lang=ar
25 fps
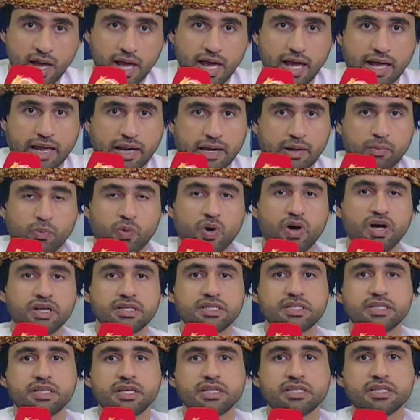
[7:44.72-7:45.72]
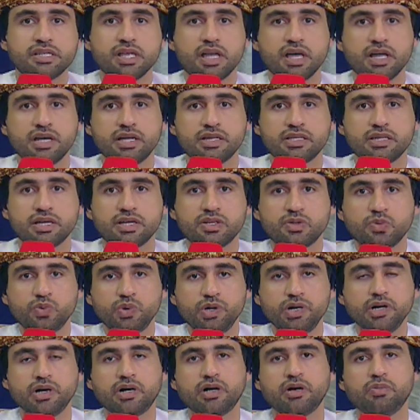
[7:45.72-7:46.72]
المخصصة
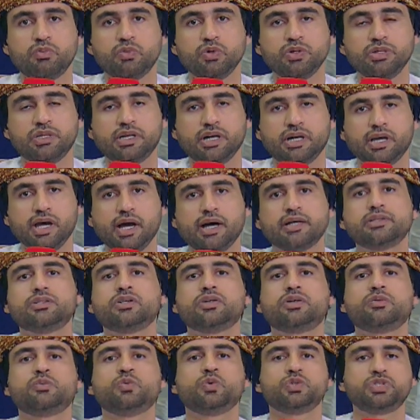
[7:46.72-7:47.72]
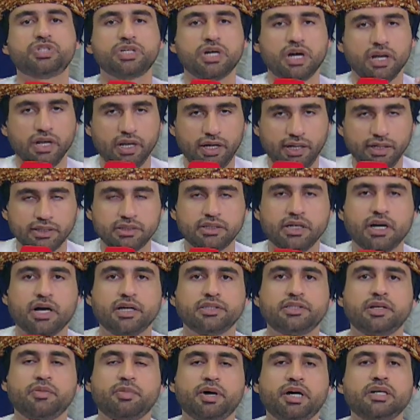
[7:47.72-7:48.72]
لتسويق منتجاتهم وإن شاء الله حتى
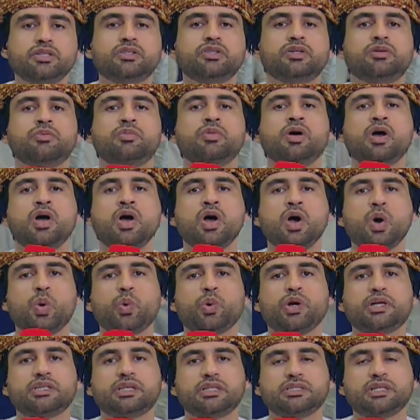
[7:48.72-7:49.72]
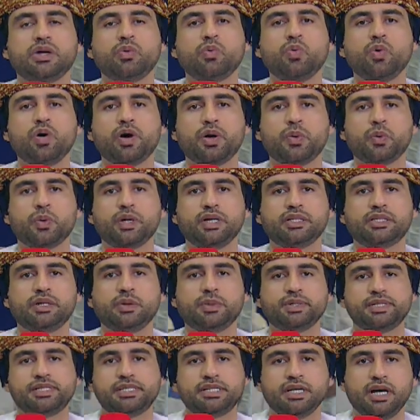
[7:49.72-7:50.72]
خدماتهم ويتطور
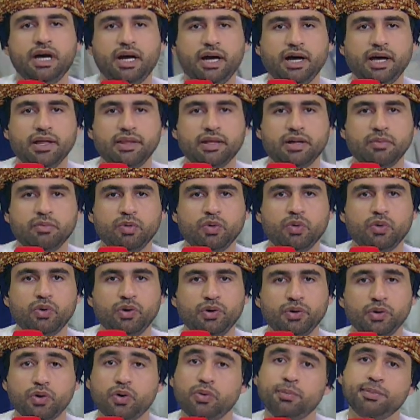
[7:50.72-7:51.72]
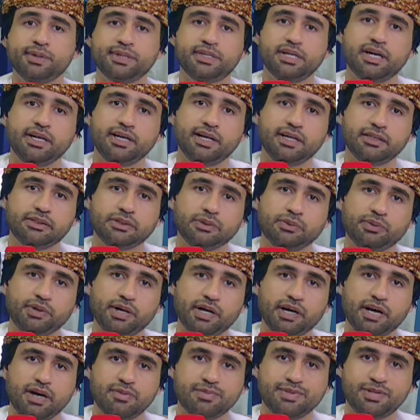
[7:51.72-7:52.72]
ويتوسع هذا الموقع رغم بداياته
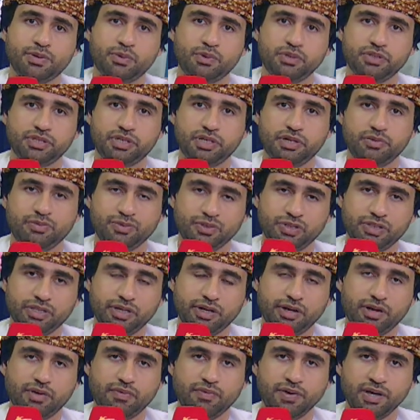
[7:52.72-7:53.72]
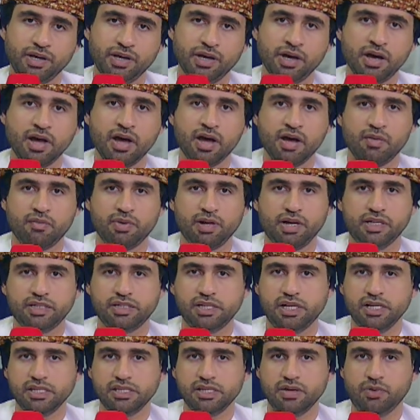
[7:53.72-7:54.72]
هناك 25 مشترك فيه من
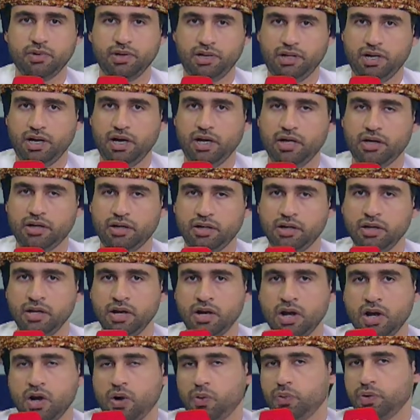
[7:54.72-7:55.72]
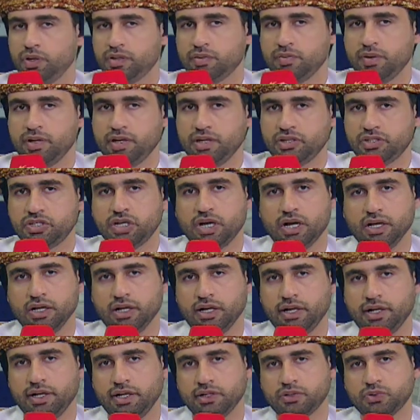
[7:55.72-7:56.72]
الأشخاص ذوي الإعاقة ونتمنى إن شاء
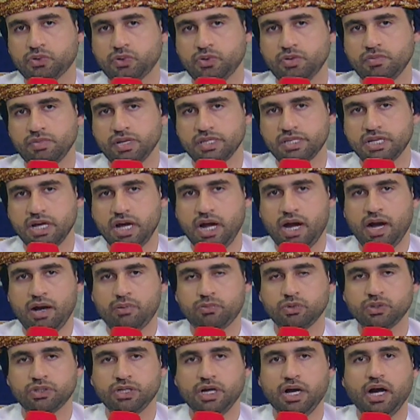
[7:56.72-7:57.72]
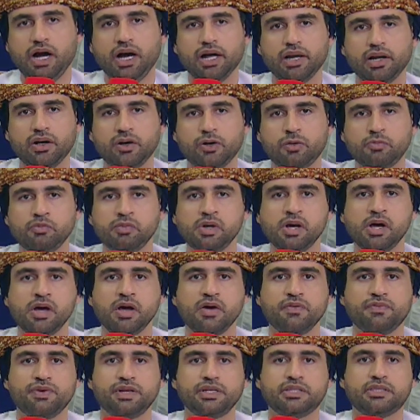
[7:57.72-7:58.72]
الله أنها تكون مساحة متاحة لهم
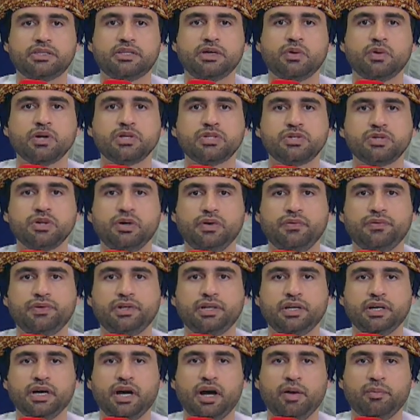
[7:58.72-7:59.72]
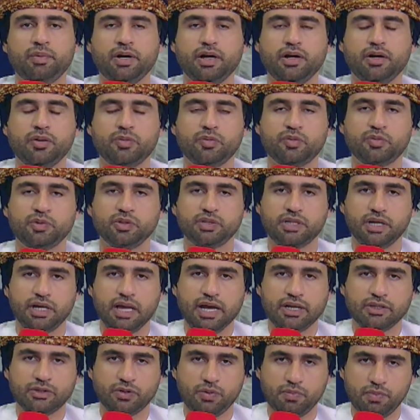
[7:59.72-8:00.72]
في التوسع في أعمالهم
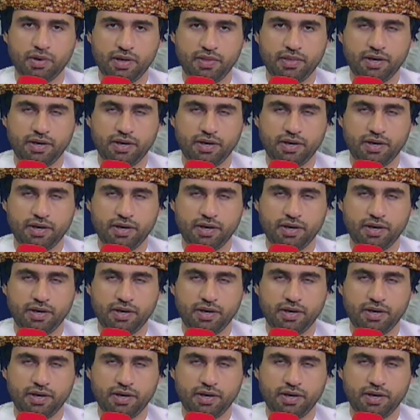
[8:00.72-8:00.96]
ومنتجاتهم بإذن